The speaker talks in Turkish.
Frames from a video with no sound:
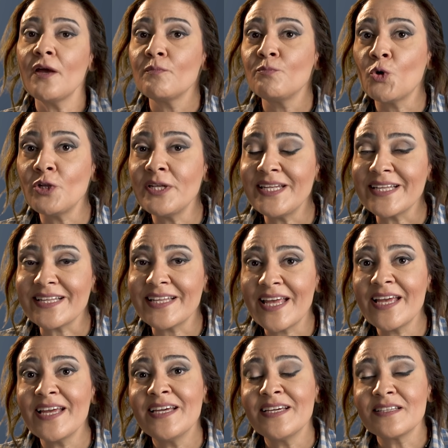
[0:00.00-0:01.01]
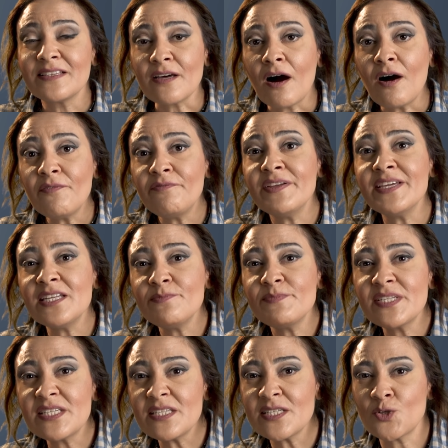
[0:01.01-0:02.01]
Böylelikle daha
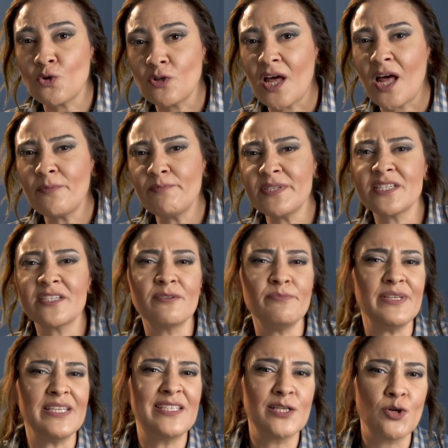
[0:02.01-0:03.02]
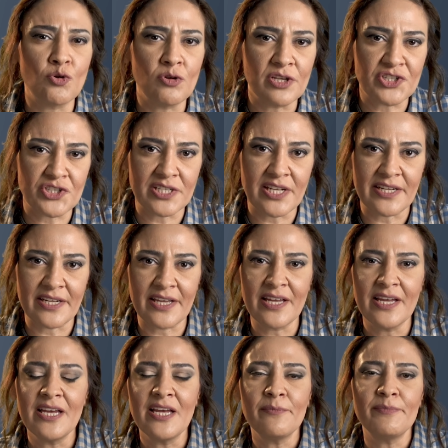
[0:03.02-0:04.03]
verimsiz olan bir takım ideolojileri,